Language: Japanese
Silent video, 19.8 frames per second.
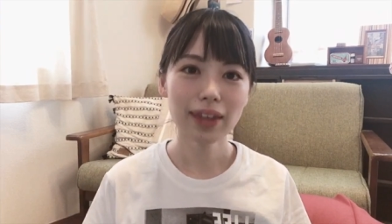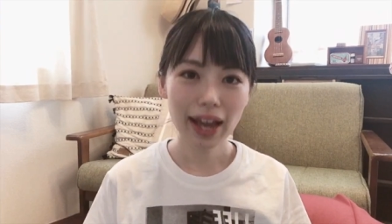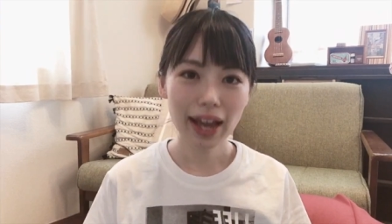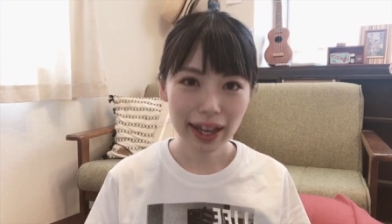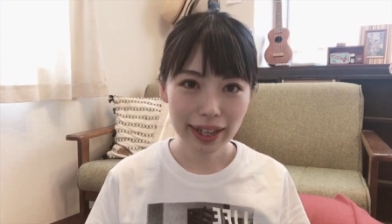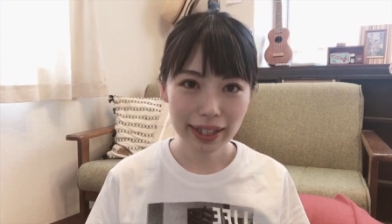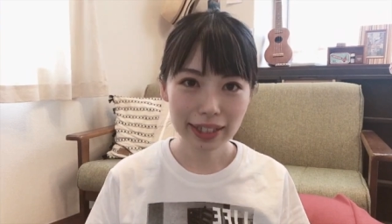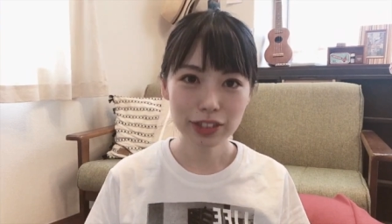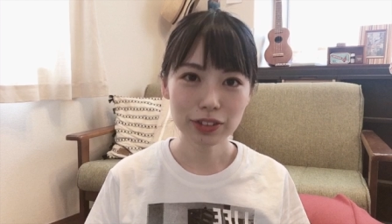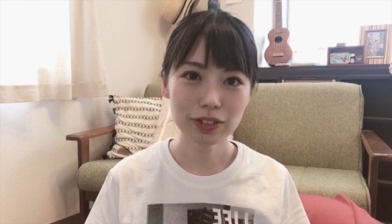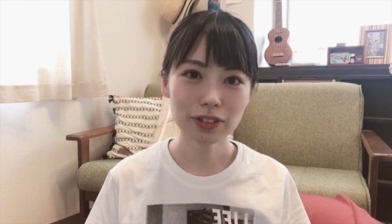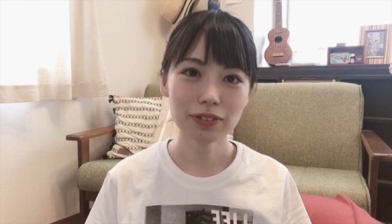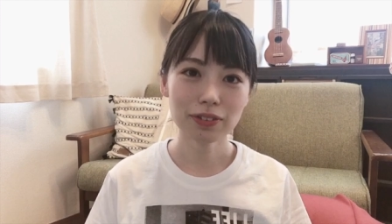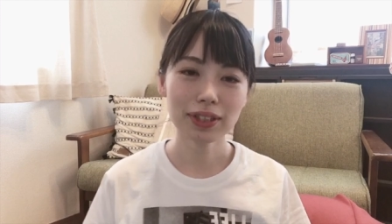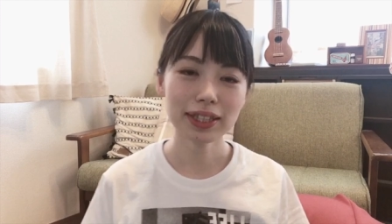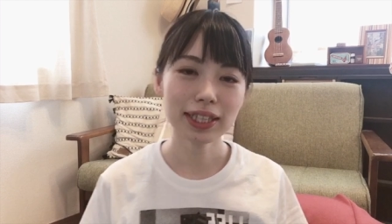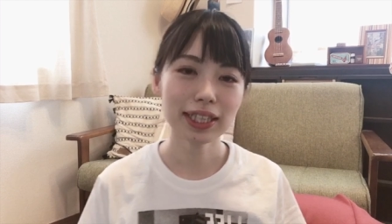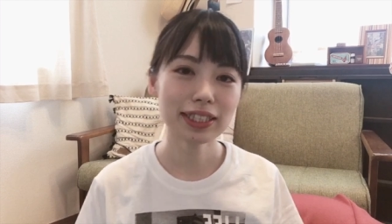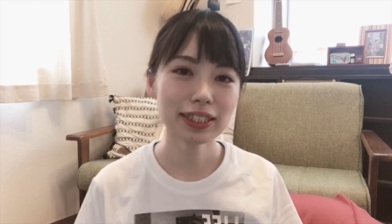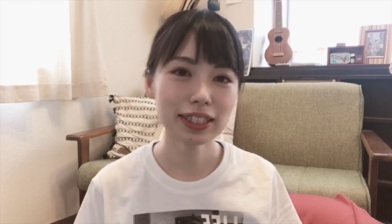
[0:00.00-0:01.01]
はいちょっと
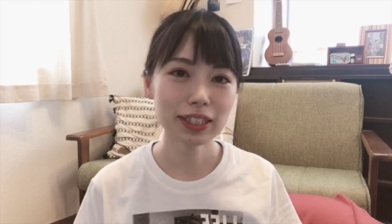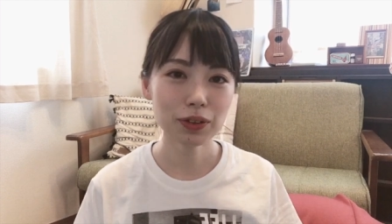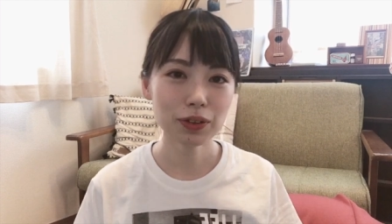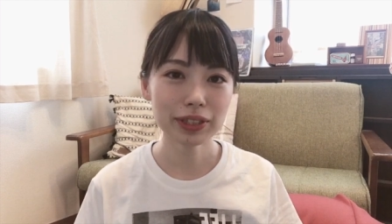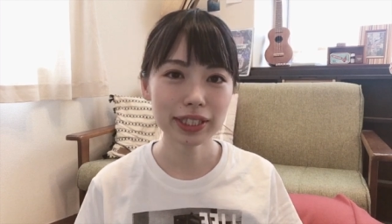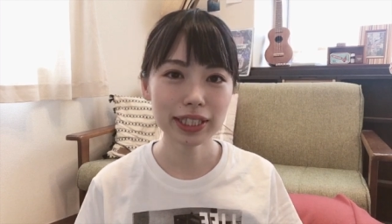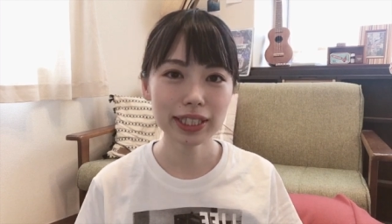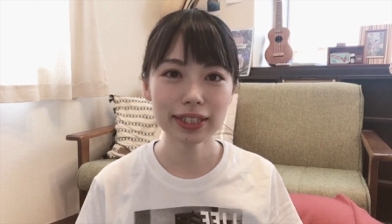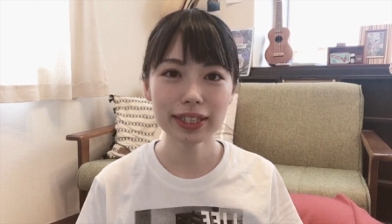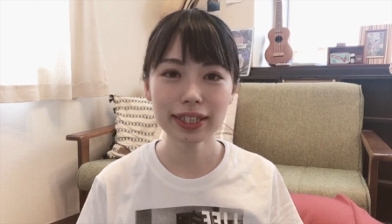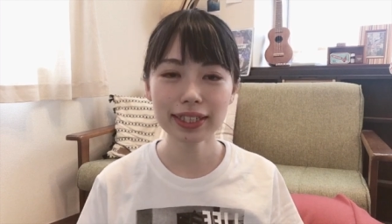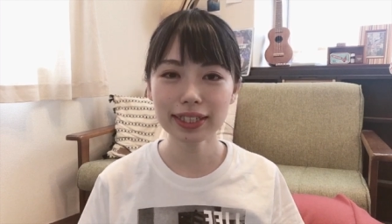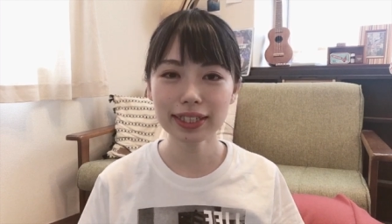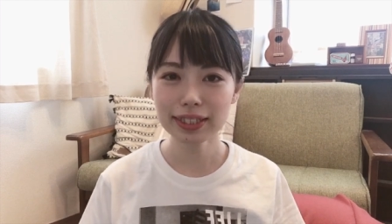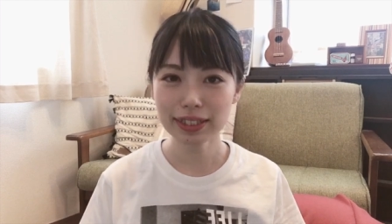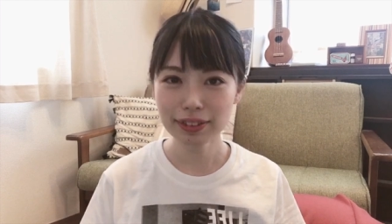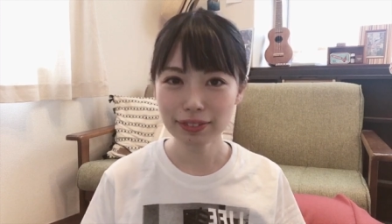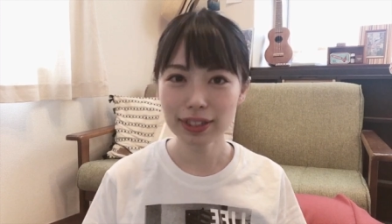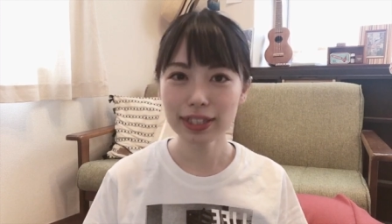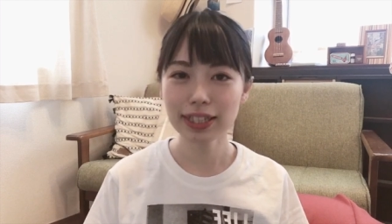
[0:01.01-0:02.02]
私個人
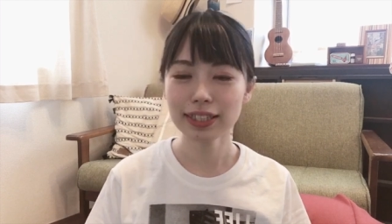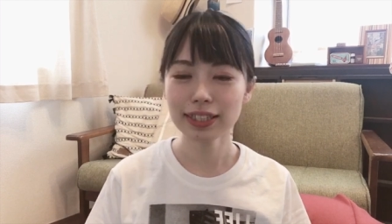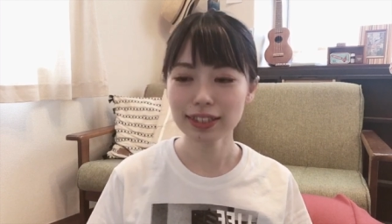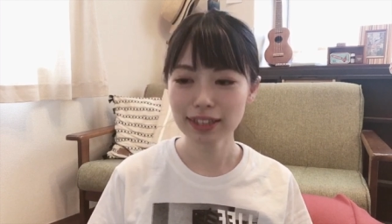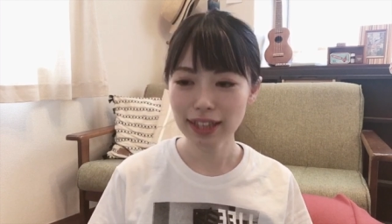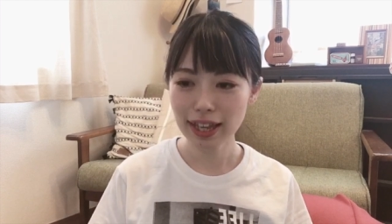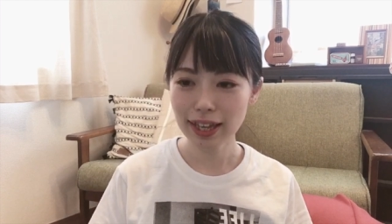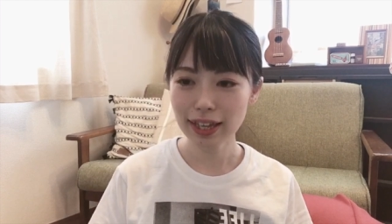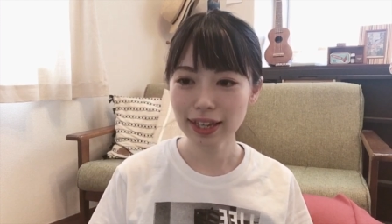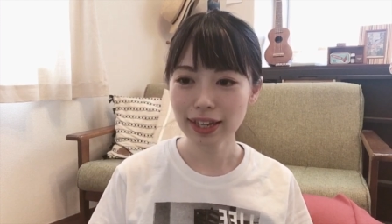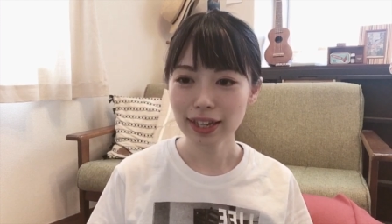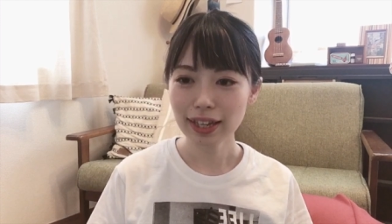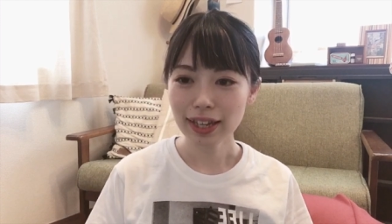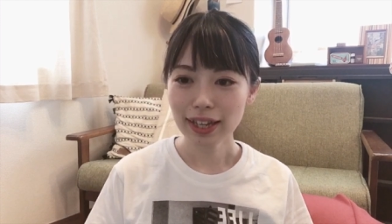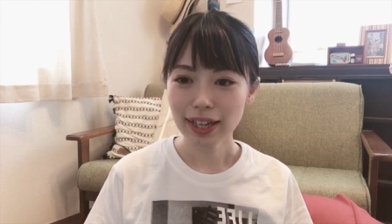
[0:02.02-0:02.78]
的にはですね、